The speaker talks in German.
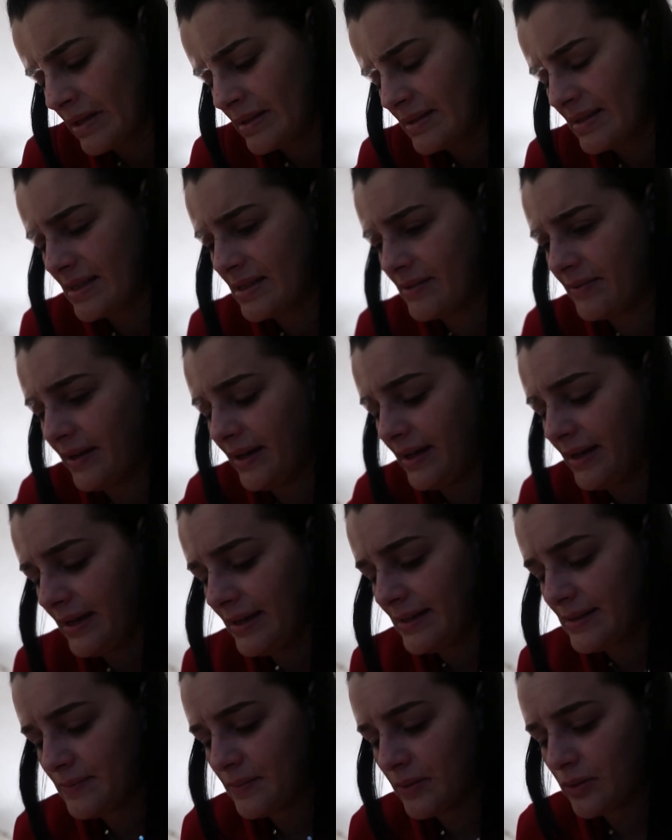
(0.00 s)
Das wäre
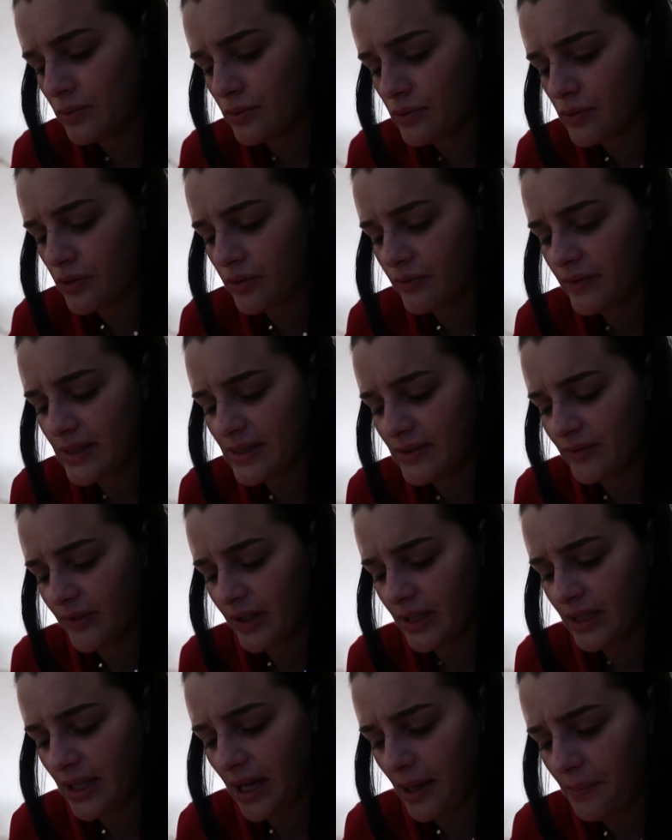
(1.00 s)
echt mal gut zu wissen,
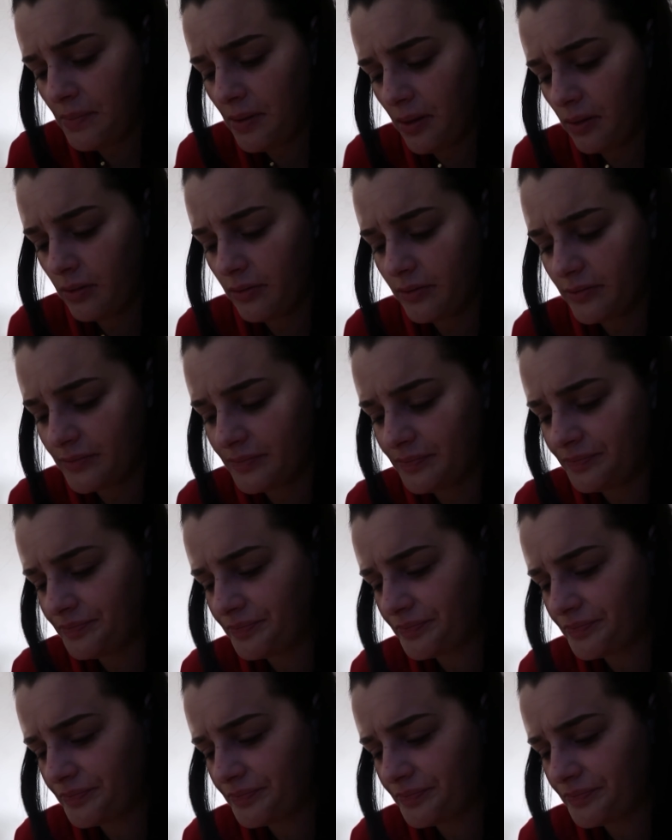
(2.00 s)
wann die ablaufen.